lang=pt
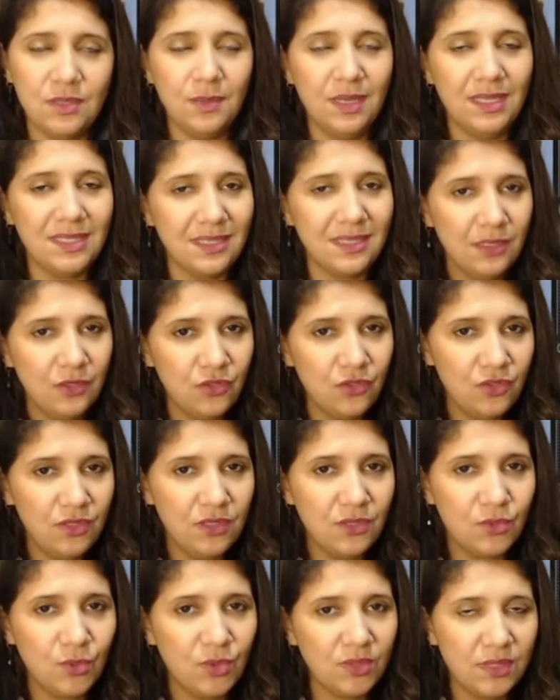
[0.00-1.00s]
Mas antes
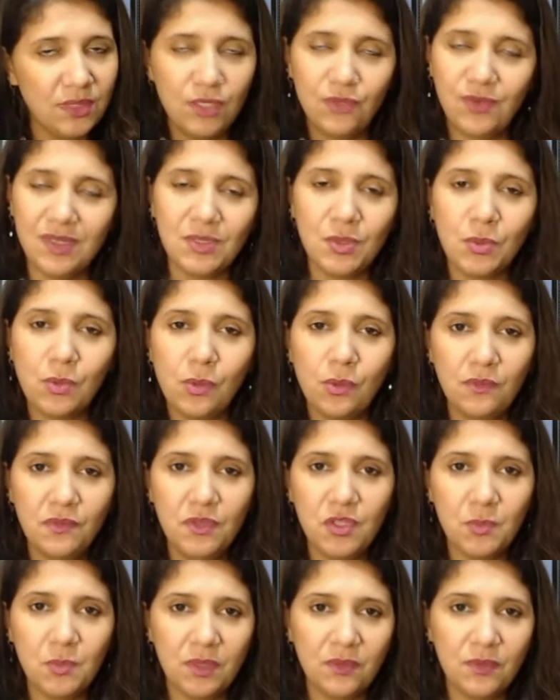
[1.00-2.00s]
disso, gostaria de fazer um
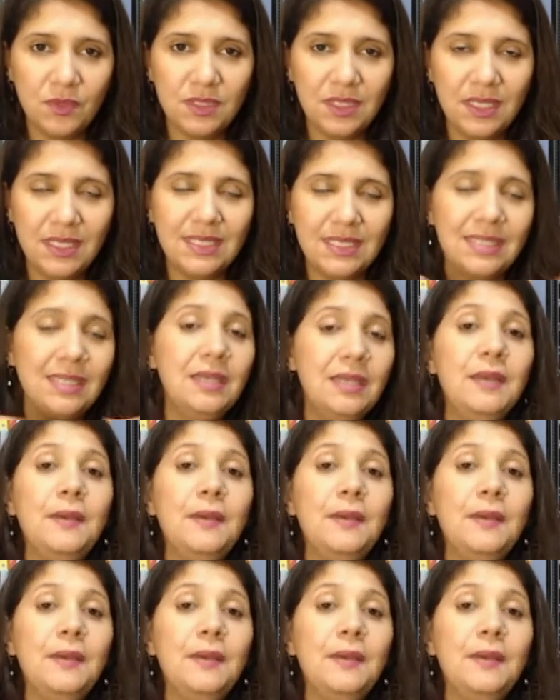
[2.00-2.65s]
convite para vocês.